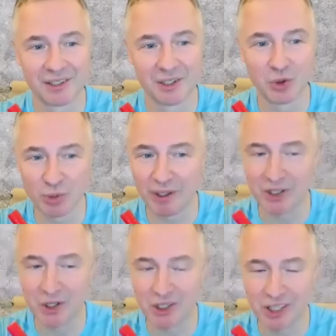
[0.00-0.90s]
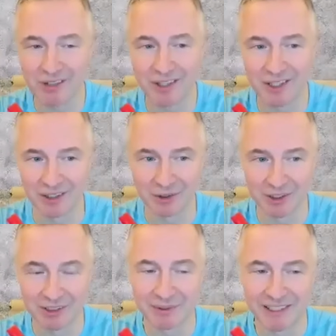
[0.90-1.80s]
Ты уже практически ответил. То
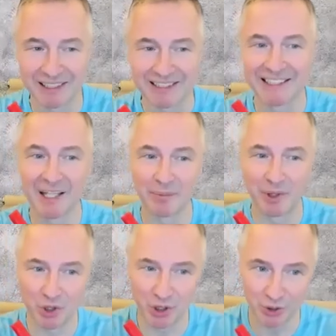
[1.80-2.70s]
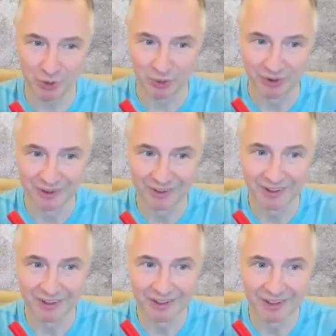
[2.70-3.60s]
есть смотри, зная причину,
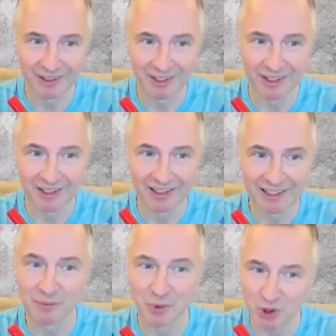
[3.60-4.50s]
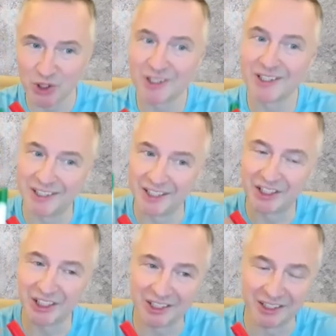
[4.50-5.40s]
Причина, да. ты можешь найти
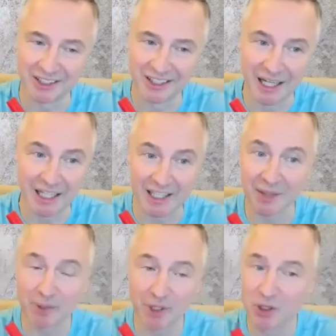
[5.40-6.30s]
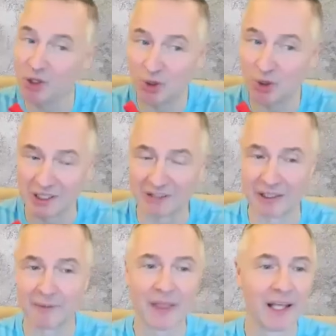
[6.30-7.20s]
решение. А какая причина? Еще раз, давай.